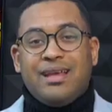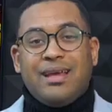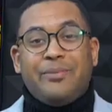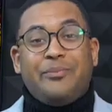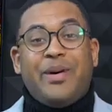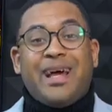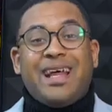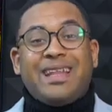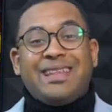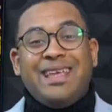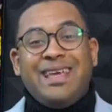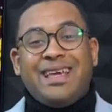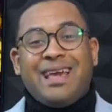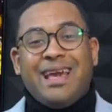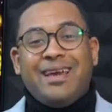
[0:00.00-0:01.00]
Para
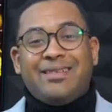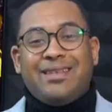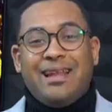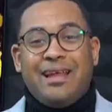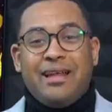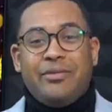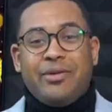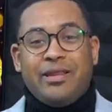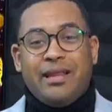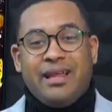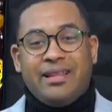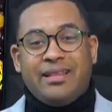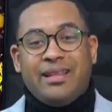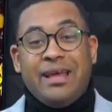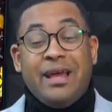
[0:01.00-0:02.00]
ti, ¿qué es la Navidad?
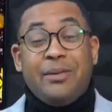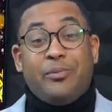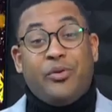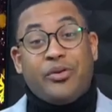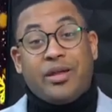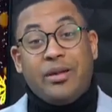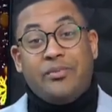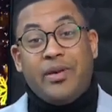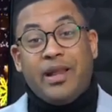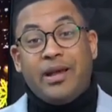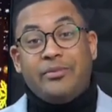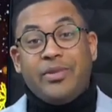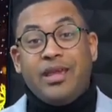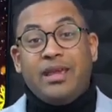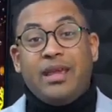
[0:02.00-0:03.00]
Porque para
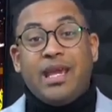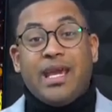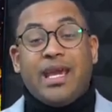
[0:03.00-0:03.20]
mí